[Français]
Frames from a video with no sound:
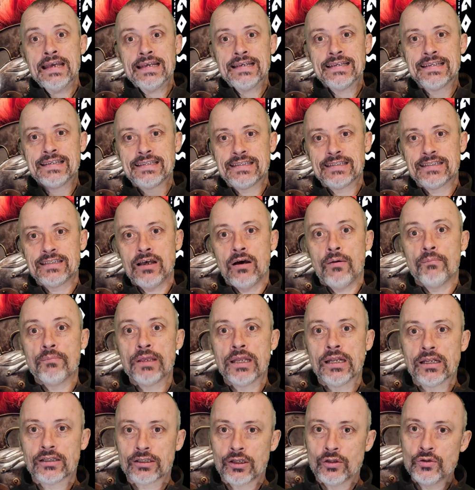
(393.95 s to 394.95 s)
sans
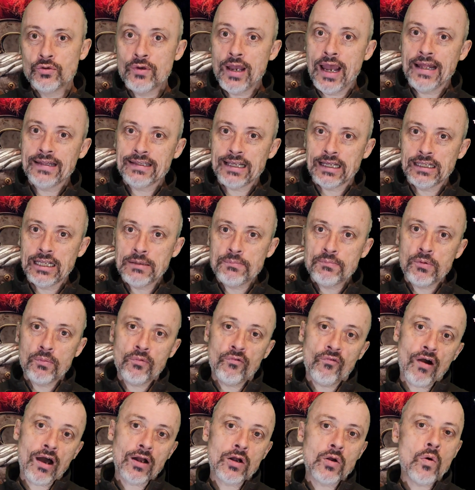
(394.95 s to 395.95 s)
bien entendu internet pour
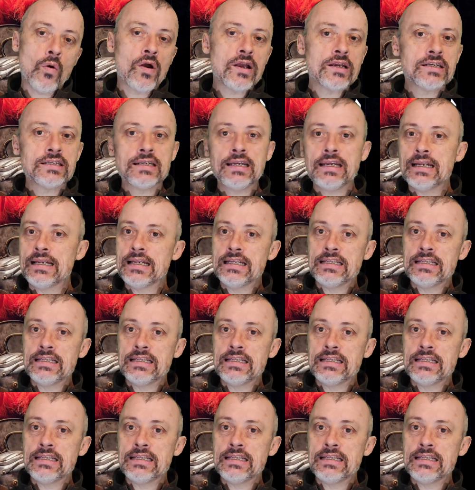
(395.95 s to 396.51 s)
pouvoir corriger